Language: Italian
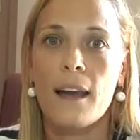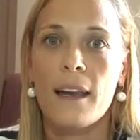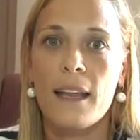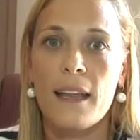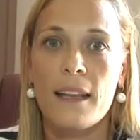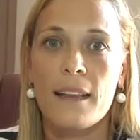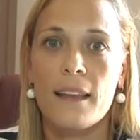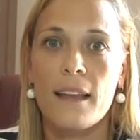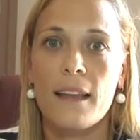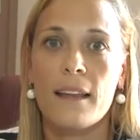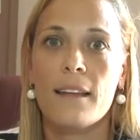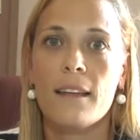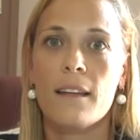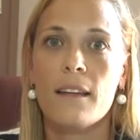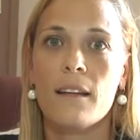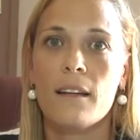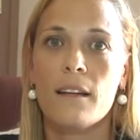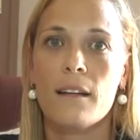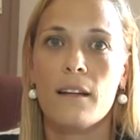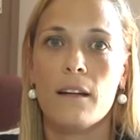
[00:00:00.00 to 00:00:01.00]
rete
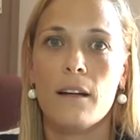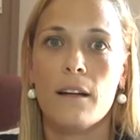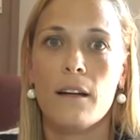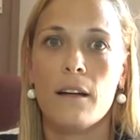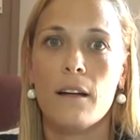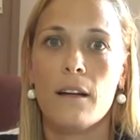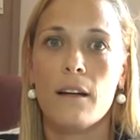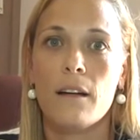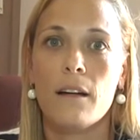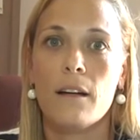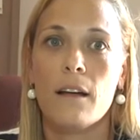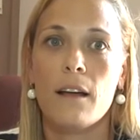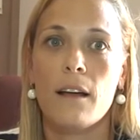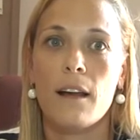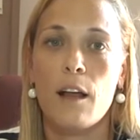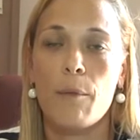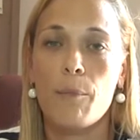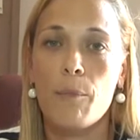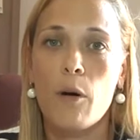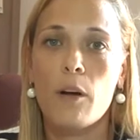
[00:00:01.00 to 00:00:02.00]
di eh,
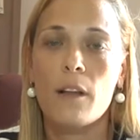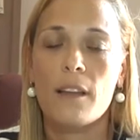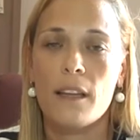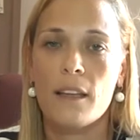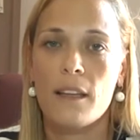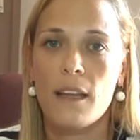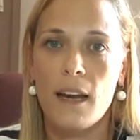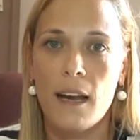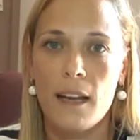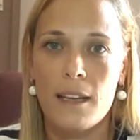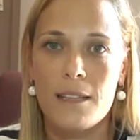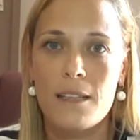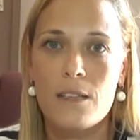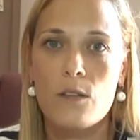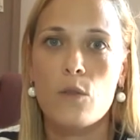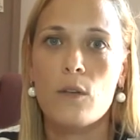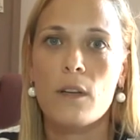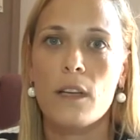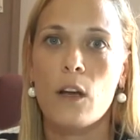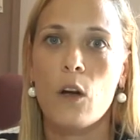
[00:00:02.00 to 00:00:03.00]
rapporti e di
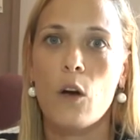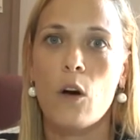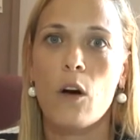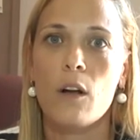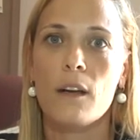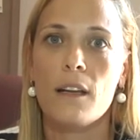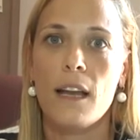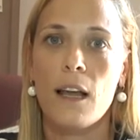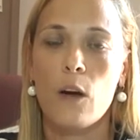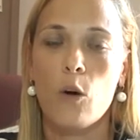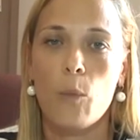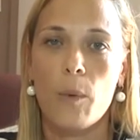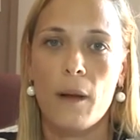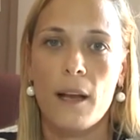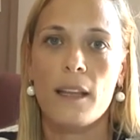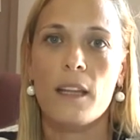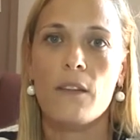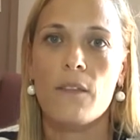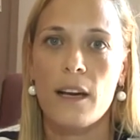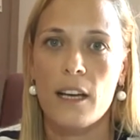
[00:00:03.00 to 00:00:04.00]
relazioni con la
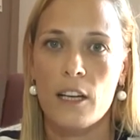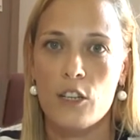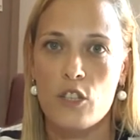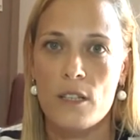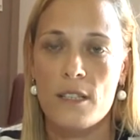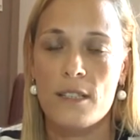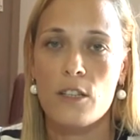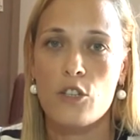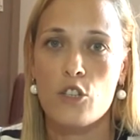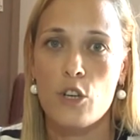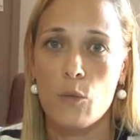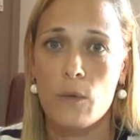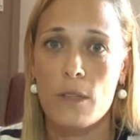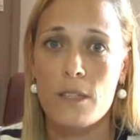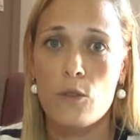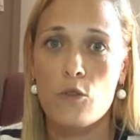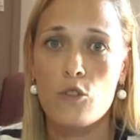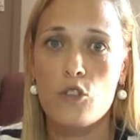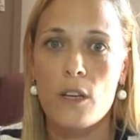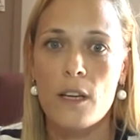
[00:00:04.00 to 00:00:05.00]
cooperativa che gestisce
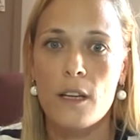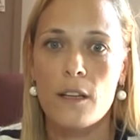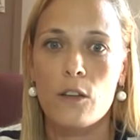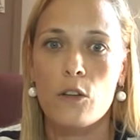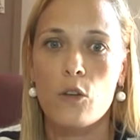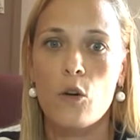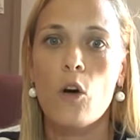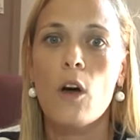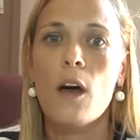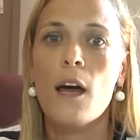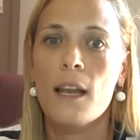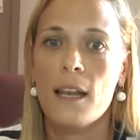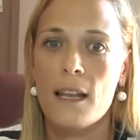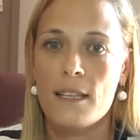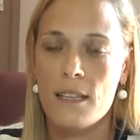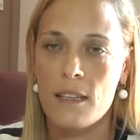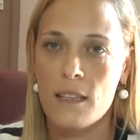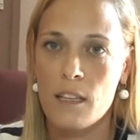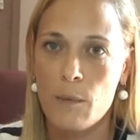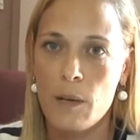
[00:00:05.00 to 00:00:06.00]
questo centro. La
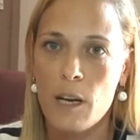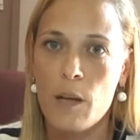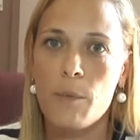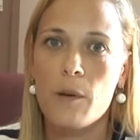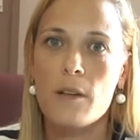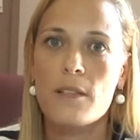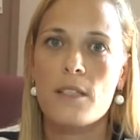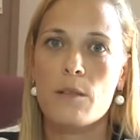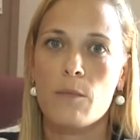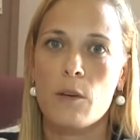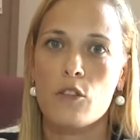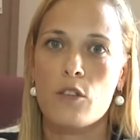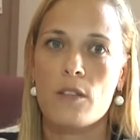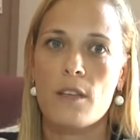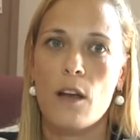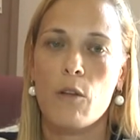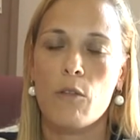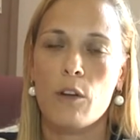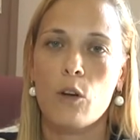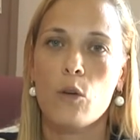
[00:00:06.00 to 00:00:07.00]
settimana prossima ci
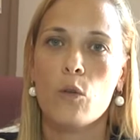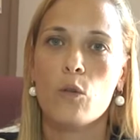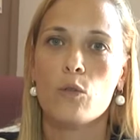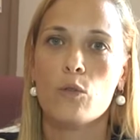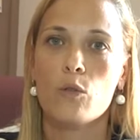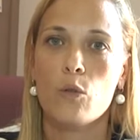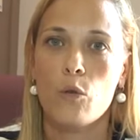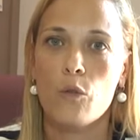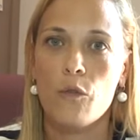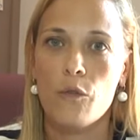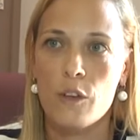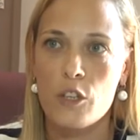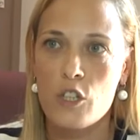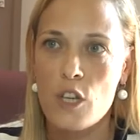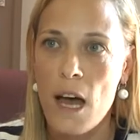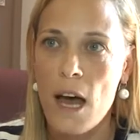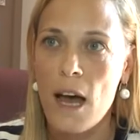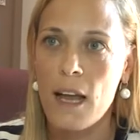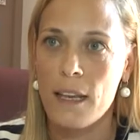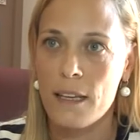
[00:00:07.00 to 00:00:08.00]
sarà un incontro
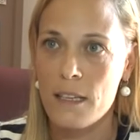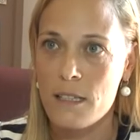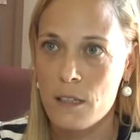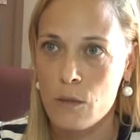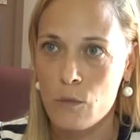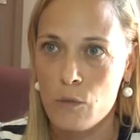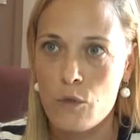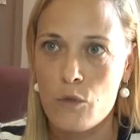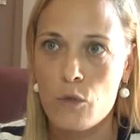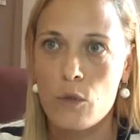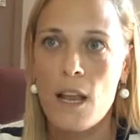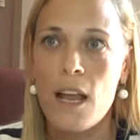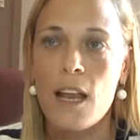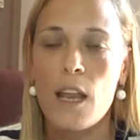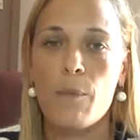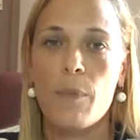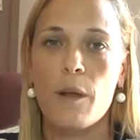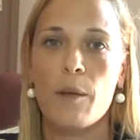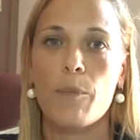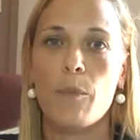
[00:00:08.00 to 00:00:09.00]
ufficiale,
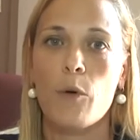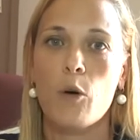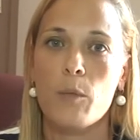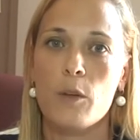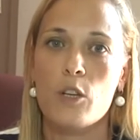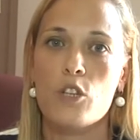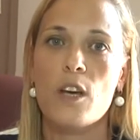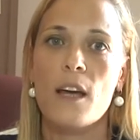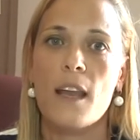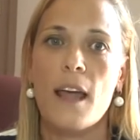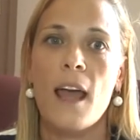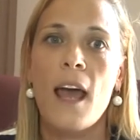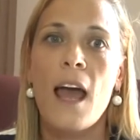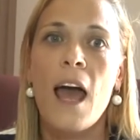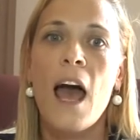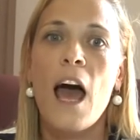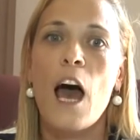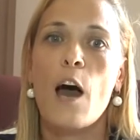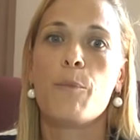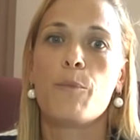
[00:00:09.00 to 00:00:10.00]
istituzionale, per cominciare
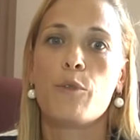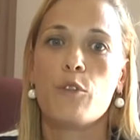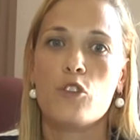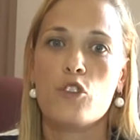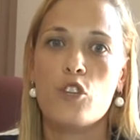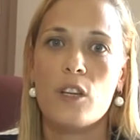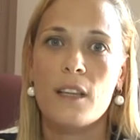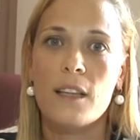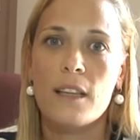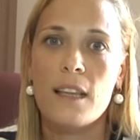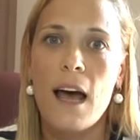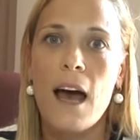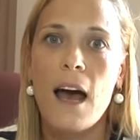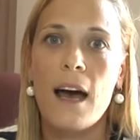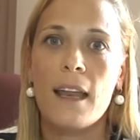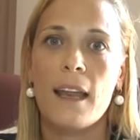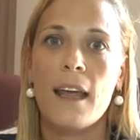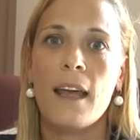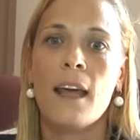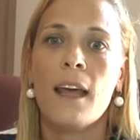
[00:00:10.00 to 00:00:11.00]
a
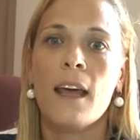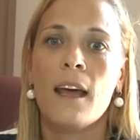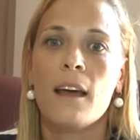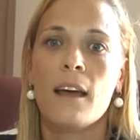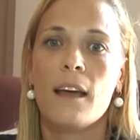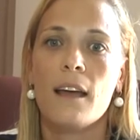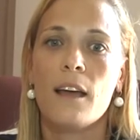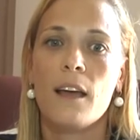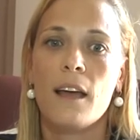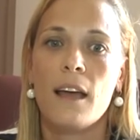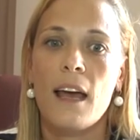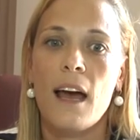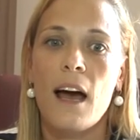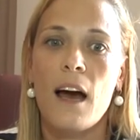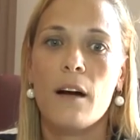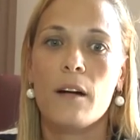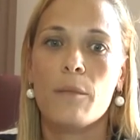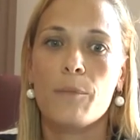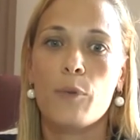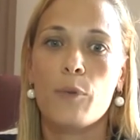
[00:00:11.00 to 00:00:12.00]
progettare eh, e a